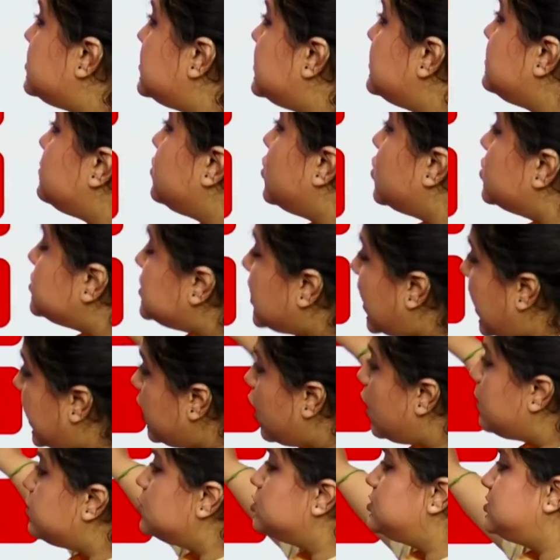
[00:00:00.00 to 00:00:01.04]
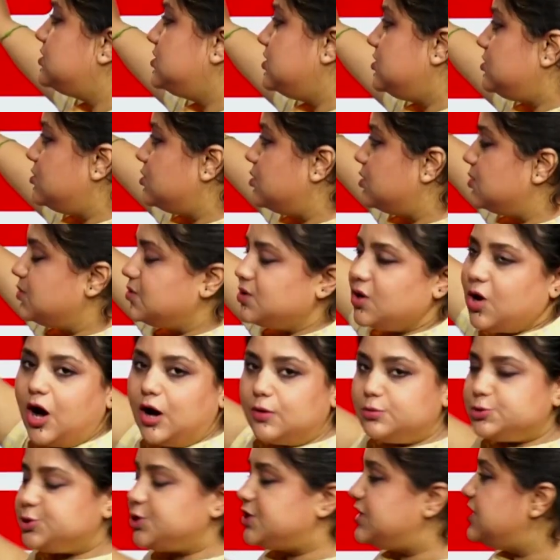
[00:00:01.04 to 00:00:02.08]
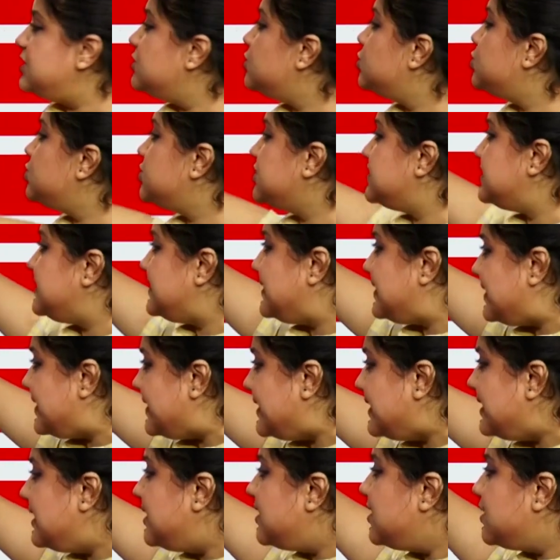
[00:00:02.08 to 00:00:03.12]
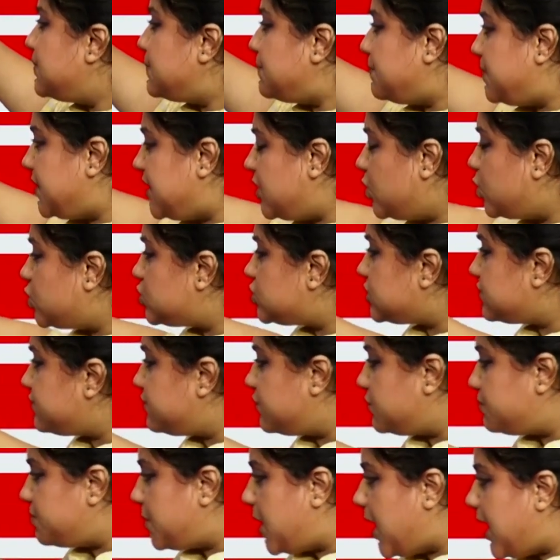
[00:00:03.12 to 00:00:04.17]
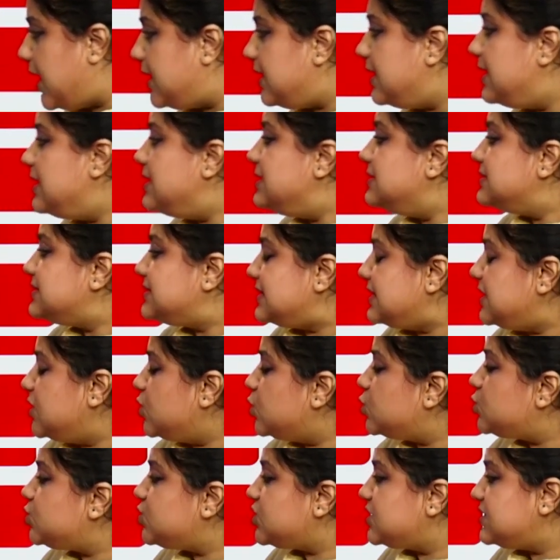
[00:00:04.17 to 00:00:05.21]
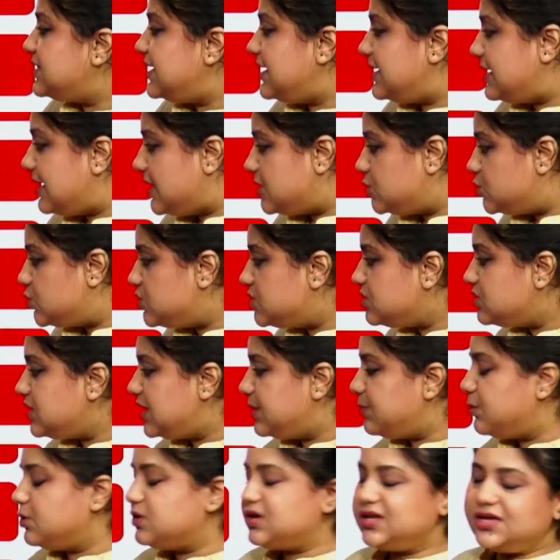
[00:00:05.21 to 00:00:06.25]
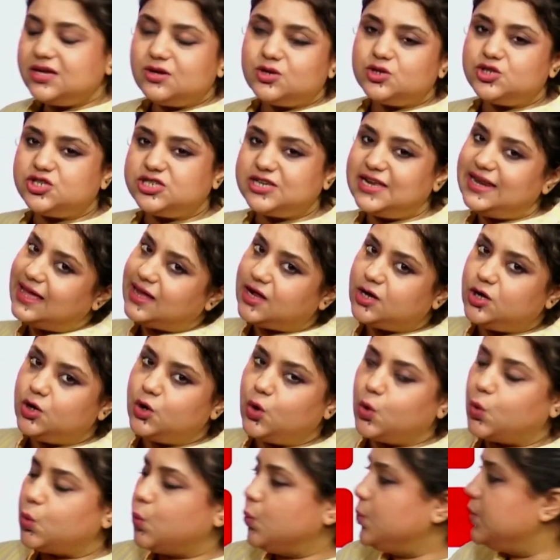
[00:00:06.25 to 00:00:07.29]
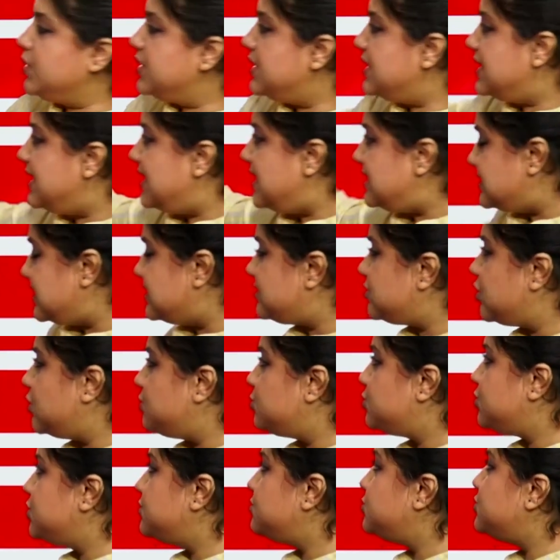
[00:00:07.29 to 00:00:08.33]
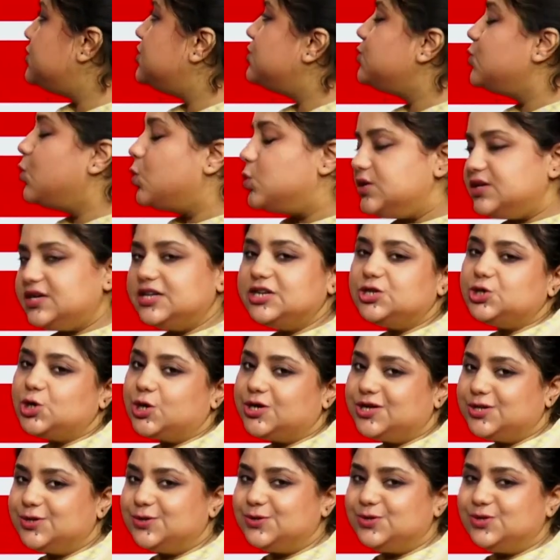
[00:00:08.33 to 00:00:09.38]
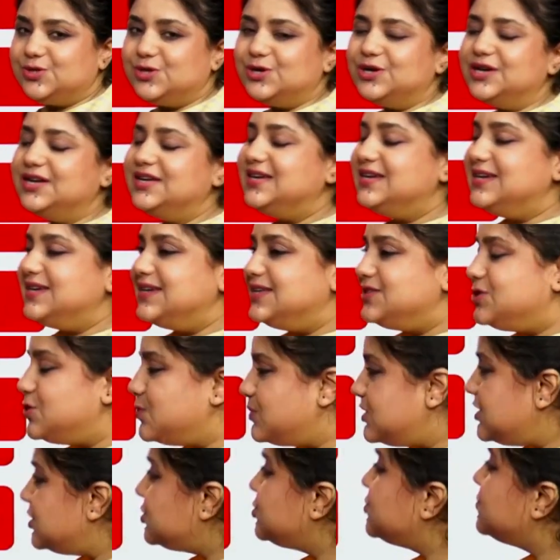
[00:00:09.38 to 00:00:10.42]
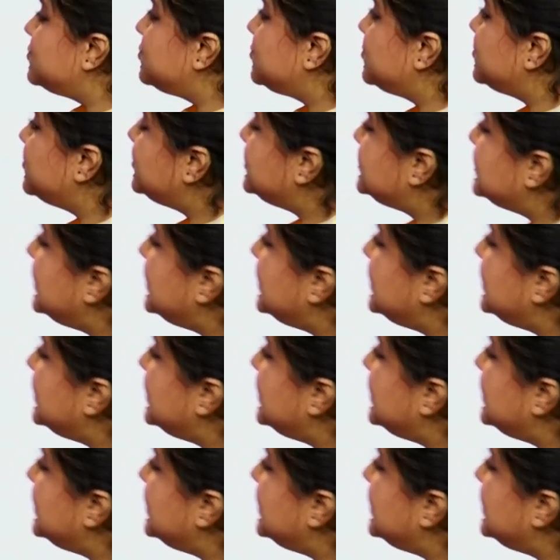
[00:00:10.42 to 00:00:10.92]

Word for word: ভারতের কোথায় অবস্থিত অপশন এ হচ্ছে দিল্লি বি হচ্ছে ভোপাল সি হচ্ছে দেহরাদুন এবং ডি হচ্ছে লখনৌ এই চারটে অপশনের মধ্যে কোনটি সঠিক উত্তর তোমাদের সময় শুরু